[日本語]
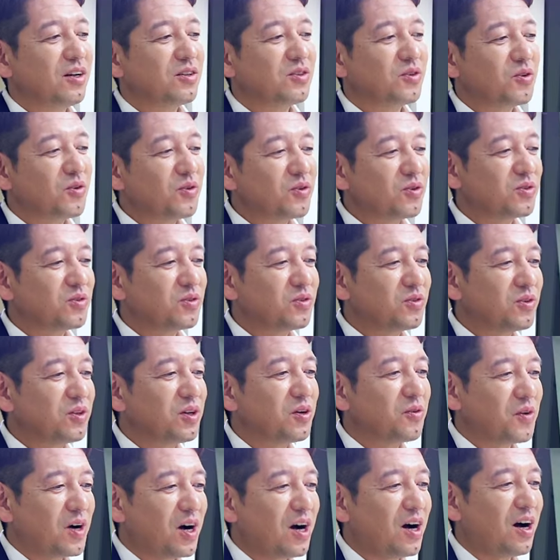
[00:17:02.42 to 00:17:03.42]
それをする
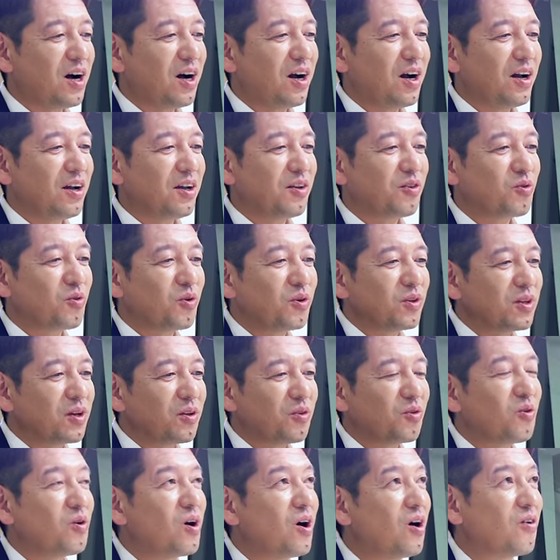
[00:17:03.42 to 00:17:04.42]
にはどういった
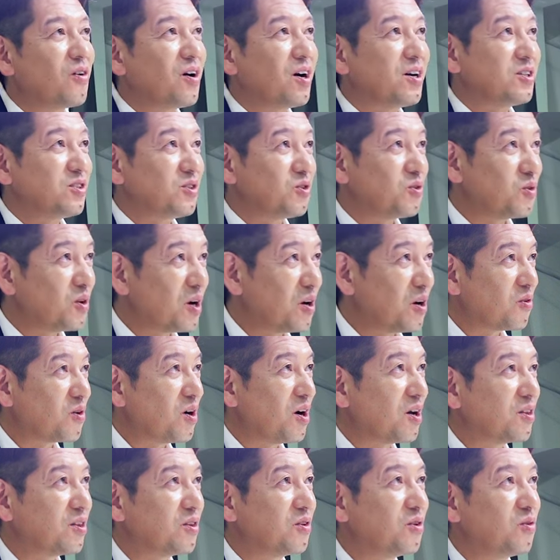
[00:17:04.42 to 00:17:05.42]
ノウハウが必要
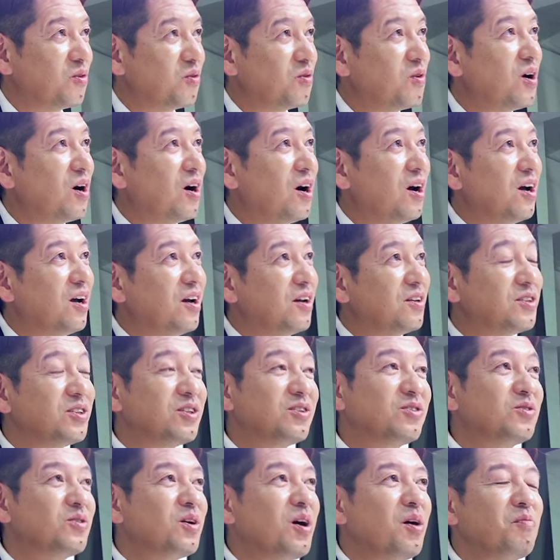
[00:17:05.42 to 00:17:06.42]
かっていうのは
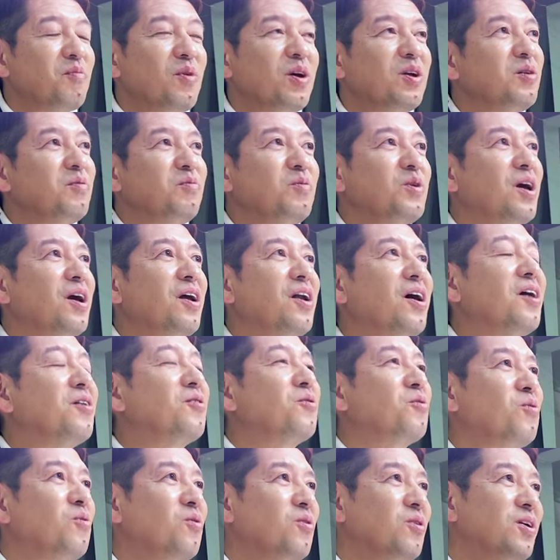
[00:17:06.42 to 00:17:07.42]
実は目に見えない
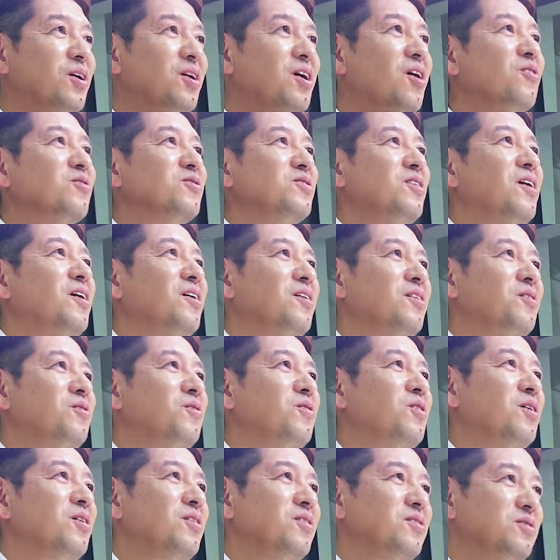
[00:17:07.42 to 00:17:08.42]
ところに隠されてる
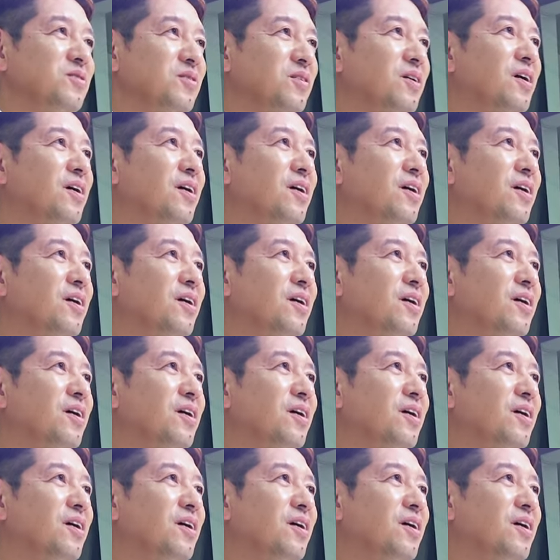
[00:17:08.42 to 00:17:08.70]
わけですよ、